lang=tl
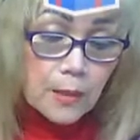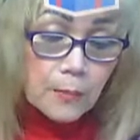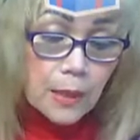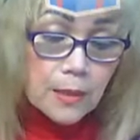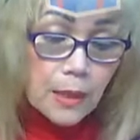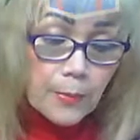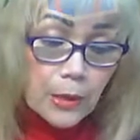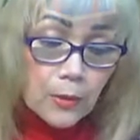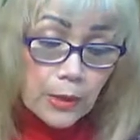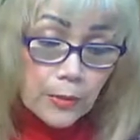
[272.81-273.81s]

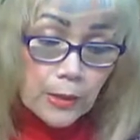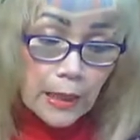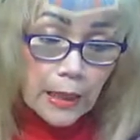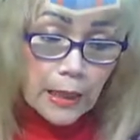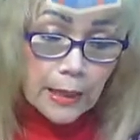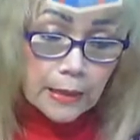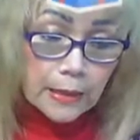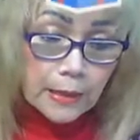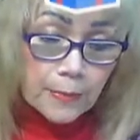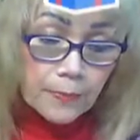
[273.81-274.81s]
makasama ko kayo lahat
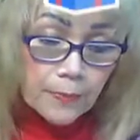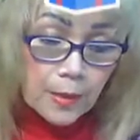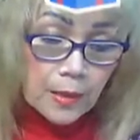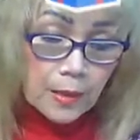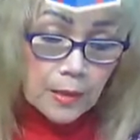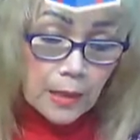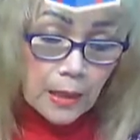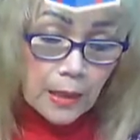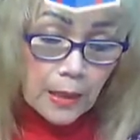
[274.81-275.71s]
sa